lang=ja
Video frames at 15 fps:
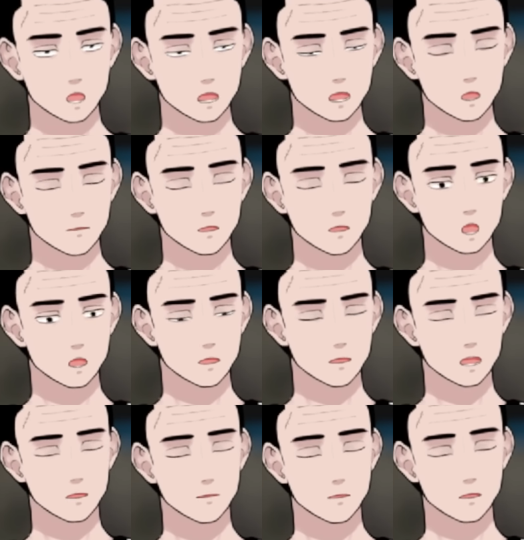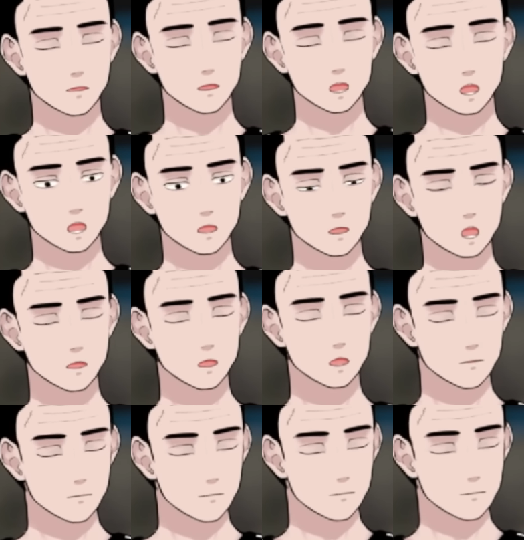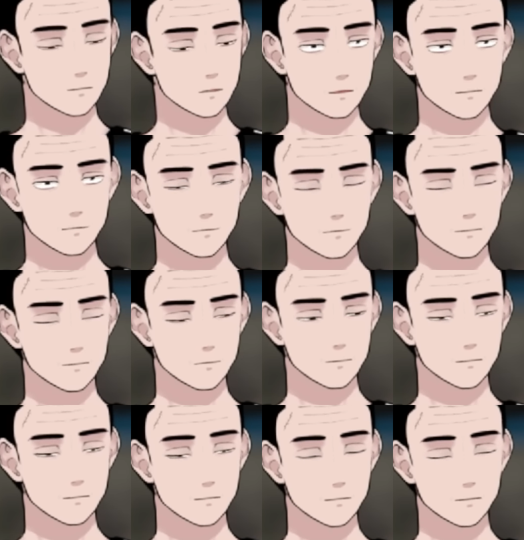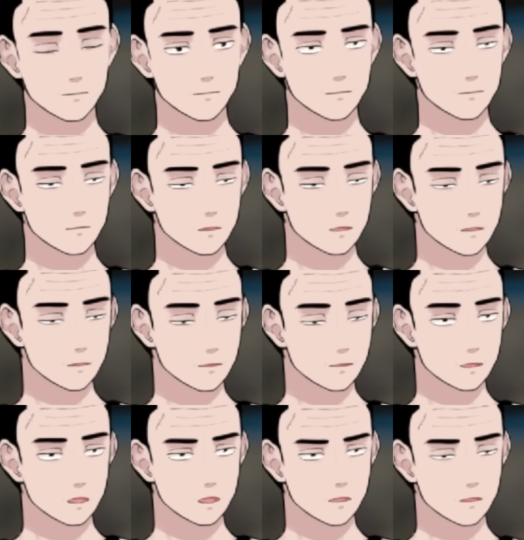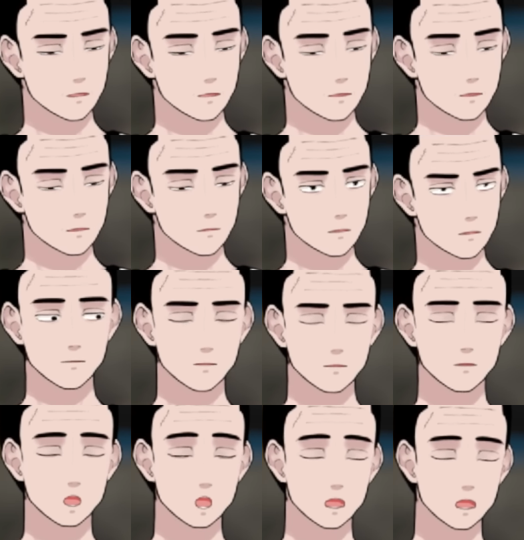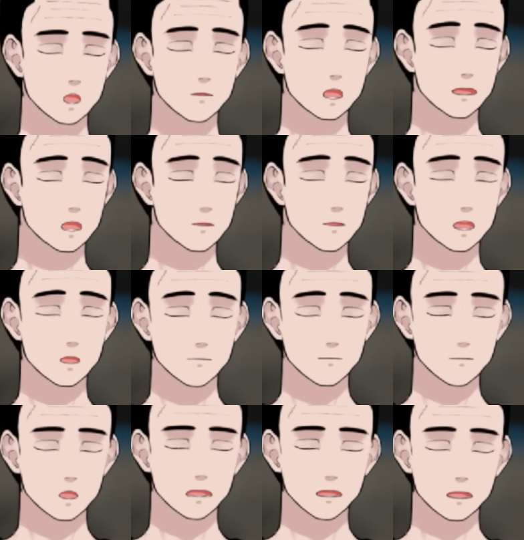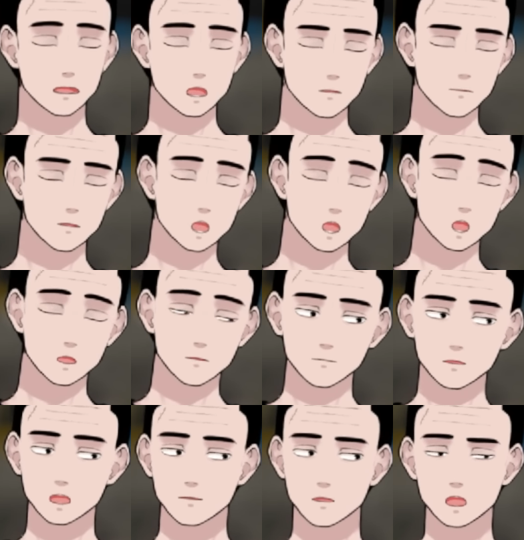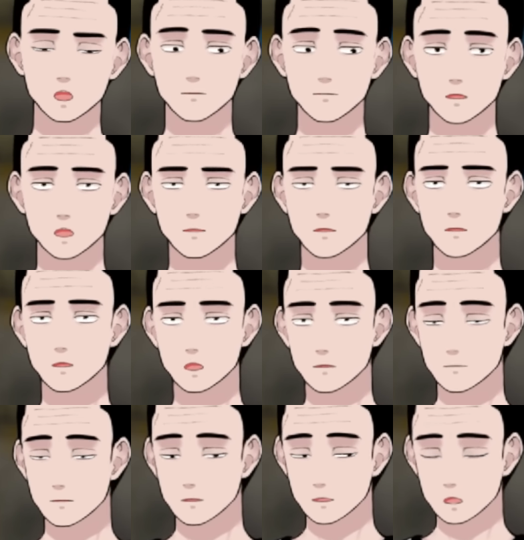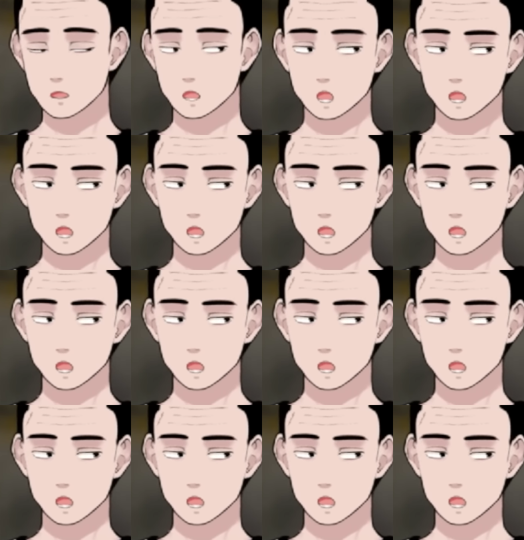でもこの殺人って何なんだろううん。田村ぬるな、まあ、田村ルナのことはちょちょっと置いと